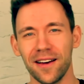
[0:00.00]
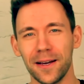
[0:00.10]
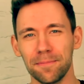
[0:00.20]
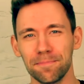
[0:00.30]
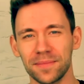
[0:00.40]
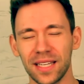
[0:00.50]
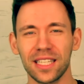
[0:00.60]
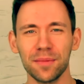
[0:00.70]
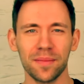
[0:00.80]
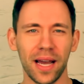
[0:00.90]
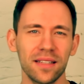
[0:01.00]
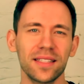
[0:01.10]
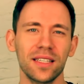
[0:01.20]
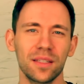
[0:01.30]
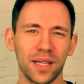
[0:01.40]
ähm, dann gibt es immer eine
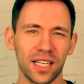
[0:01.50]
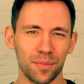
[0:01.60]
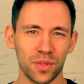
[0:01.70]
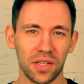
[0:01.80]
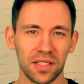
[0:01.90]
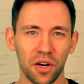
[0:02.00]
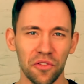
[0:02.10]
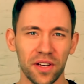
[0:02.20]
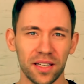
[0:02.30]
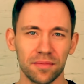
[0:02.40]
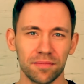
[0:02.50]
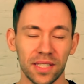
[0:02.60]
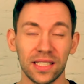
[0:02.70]
Sache, die mir ganz besonders auffällt.